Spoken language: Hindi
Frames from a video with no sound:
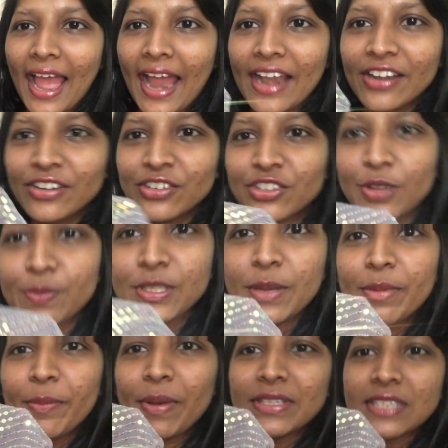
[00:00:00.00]
एंड जब से
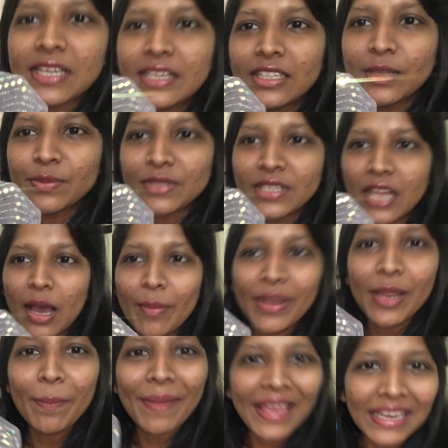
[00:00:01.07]
मेरे पास आई है तब से ना मैंने
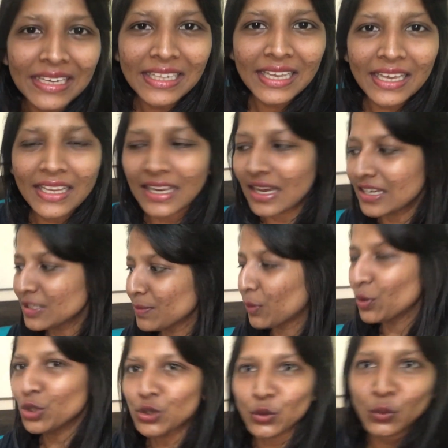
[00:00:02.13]
पहनी है ना इसमें कोई
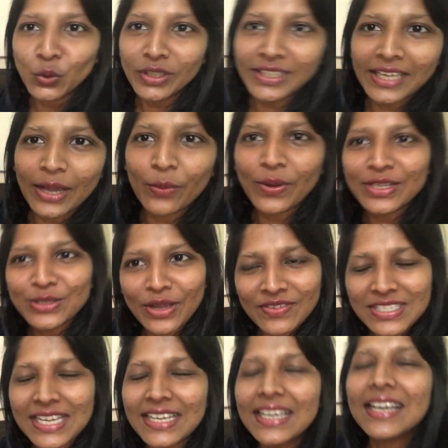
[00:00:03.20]
शूट किया हुआ है सो आई वॉज
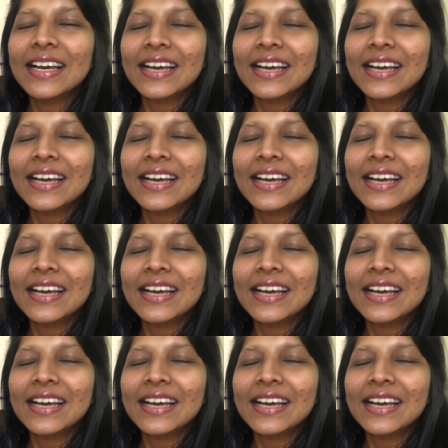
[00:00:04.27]
लाइक